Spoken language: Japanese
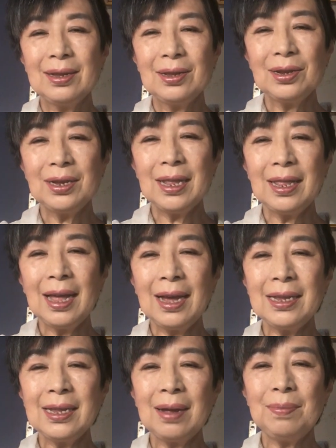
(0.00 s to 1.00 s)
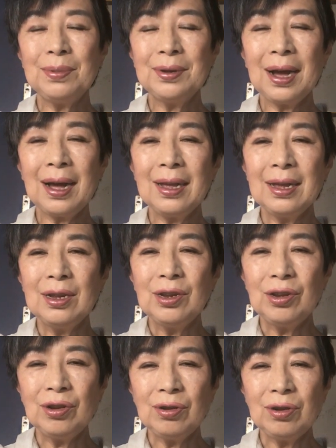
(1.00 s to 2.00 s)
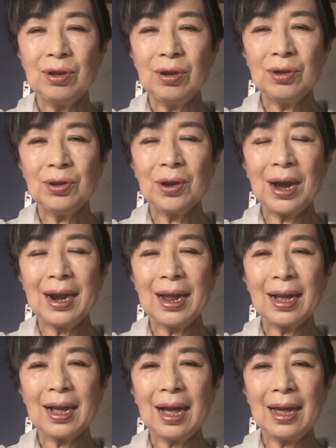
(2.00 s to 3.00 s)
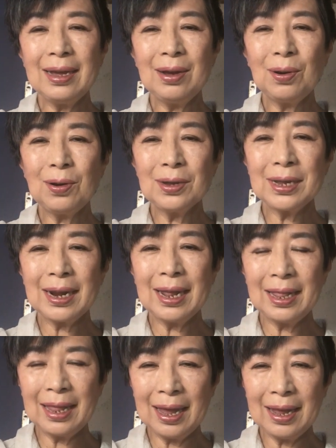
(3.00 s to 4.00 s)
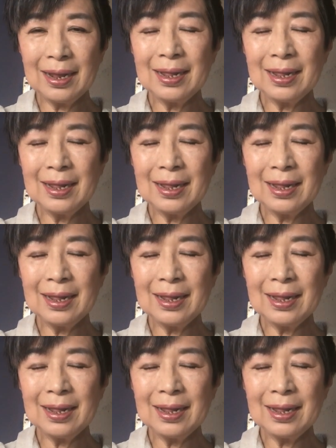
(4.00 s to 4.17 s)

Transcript: そして第3部が収容所から解放されて